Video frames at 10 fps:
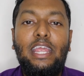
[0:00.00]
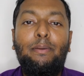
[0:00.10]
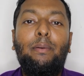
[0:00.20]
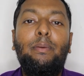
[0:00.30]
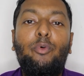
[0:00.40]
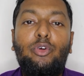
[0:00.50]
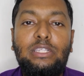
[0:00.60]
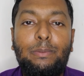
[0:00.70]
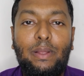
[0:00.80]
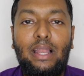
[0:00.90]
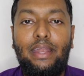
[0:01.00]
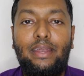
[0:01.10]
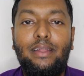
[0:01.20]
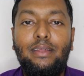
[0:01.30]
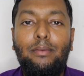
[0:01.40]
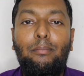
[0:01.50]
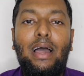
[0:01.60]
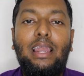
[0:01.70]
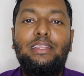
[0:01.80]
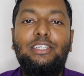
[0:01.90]
এভাবে মুক্তি পেলেন
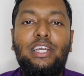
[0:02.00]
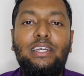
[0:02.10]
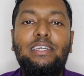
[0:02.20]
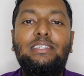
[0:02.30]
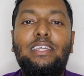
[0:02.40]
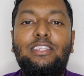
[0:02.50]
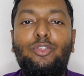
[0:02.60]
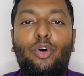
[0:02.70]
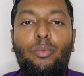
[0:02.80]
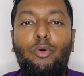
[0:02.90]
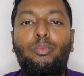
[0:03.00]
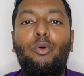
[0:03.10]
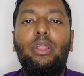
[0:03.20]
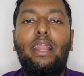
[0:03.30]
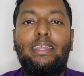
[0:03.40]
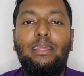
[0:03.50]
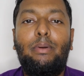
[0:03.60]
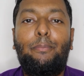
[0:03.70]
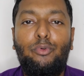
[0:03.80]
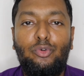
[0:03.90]
বাংলাদেশের নির্যাতিত অমুক মহিলা
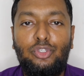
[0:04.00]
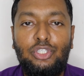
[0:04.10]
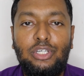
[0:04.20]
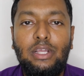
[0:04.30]
কিংবা পুরুষ